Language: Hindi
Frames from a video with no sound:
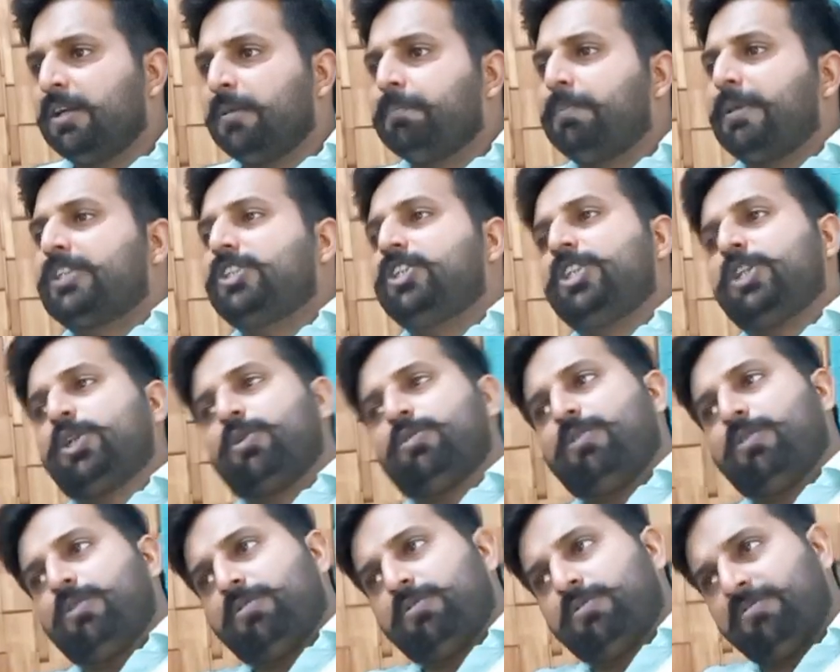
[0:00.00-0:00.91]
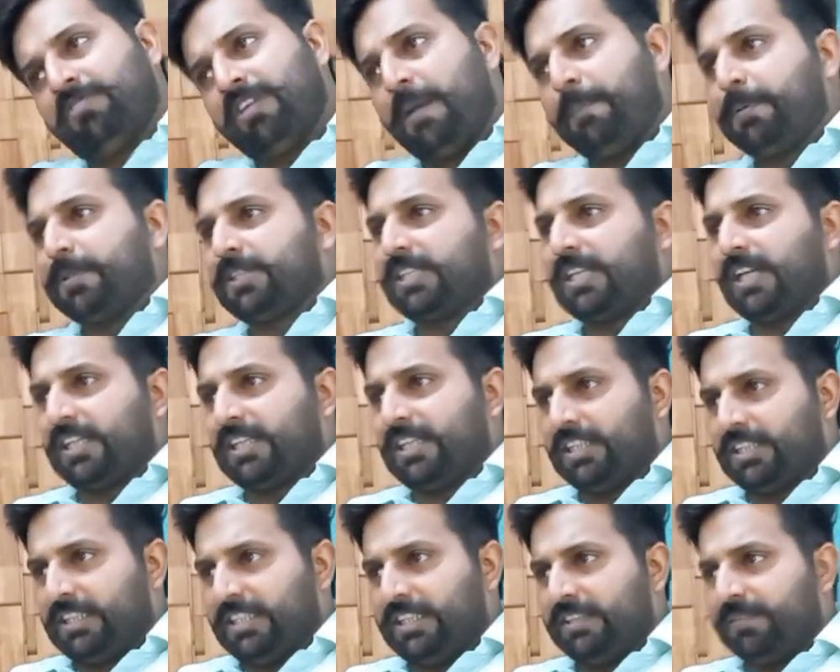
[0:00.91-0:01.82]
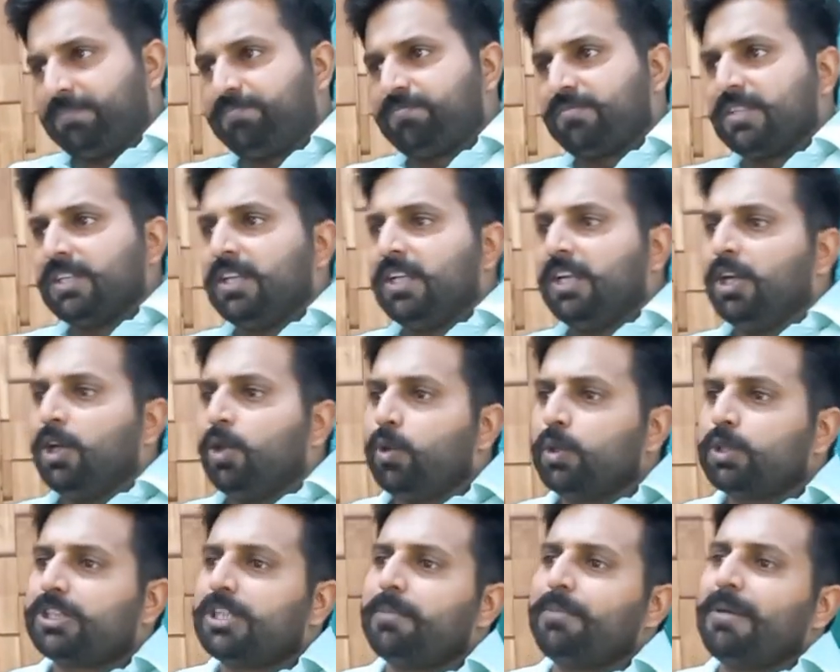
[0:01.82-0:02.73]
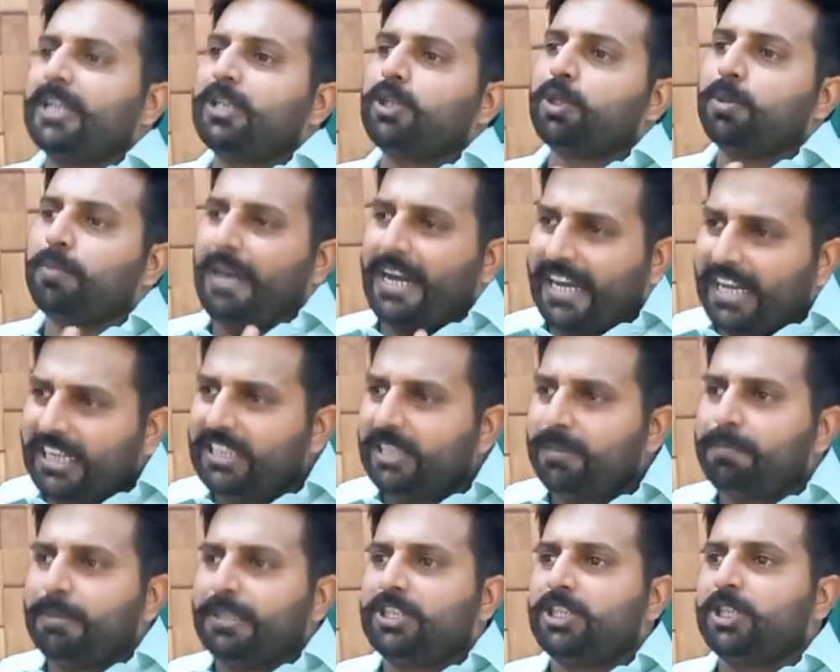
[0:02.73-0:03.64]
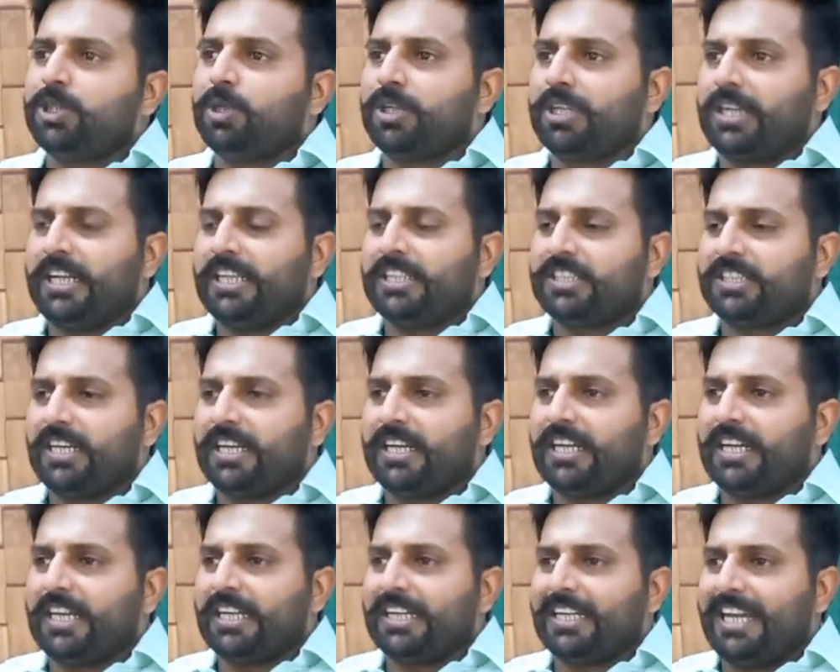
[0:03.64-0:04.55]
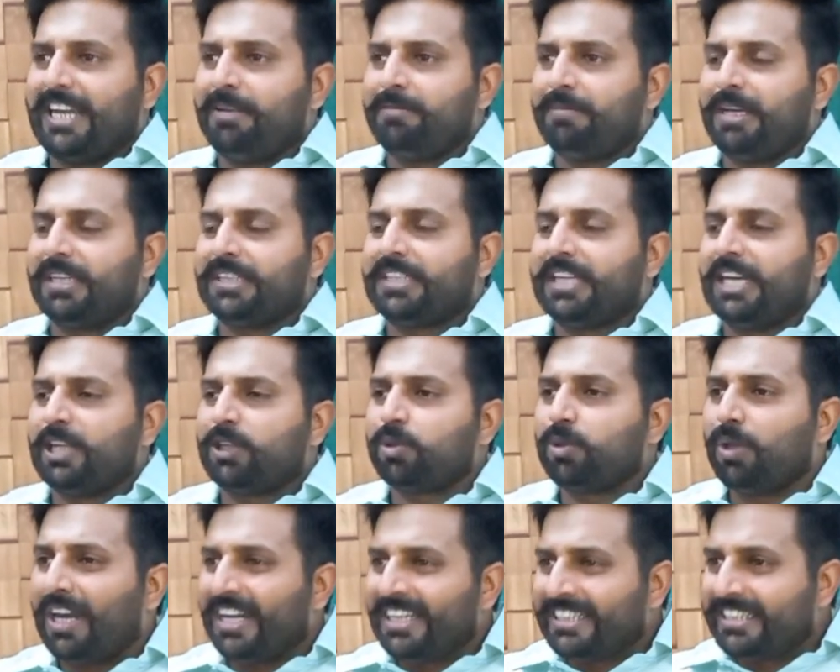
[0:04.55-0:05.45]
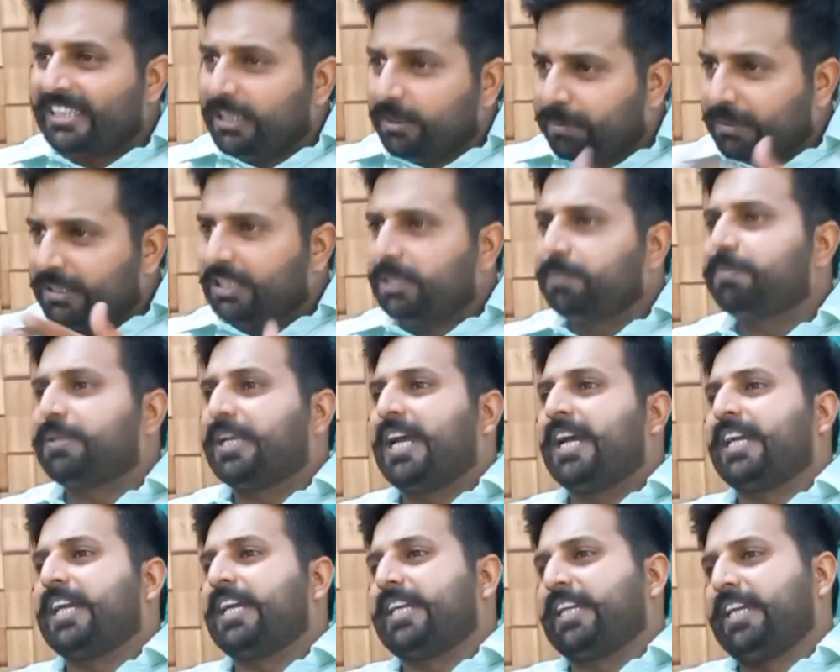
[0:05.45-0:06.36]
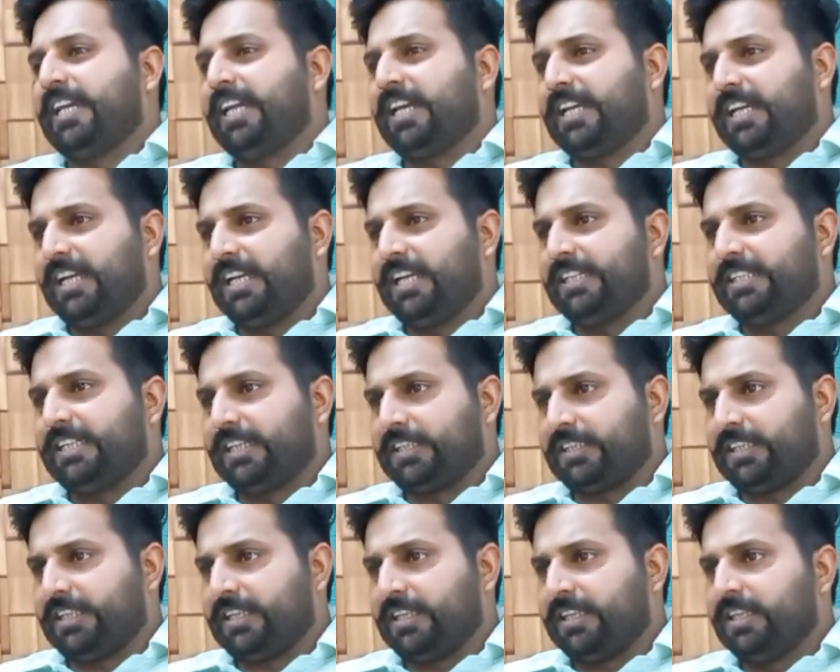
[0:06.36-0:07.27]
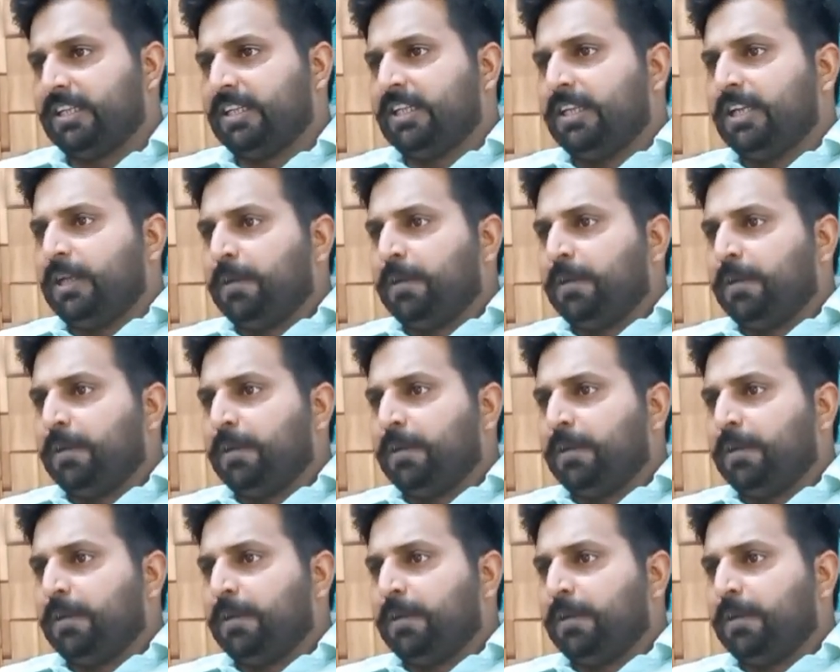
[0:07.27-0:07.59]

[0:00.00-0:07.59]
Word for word: बच्ची को वापस कर देती है उसके बाद दोबारा जब बच्ची को ट्रेस करने का टाइम आता है तो अजीब अजीब तरह के खेल खेले जाते हैं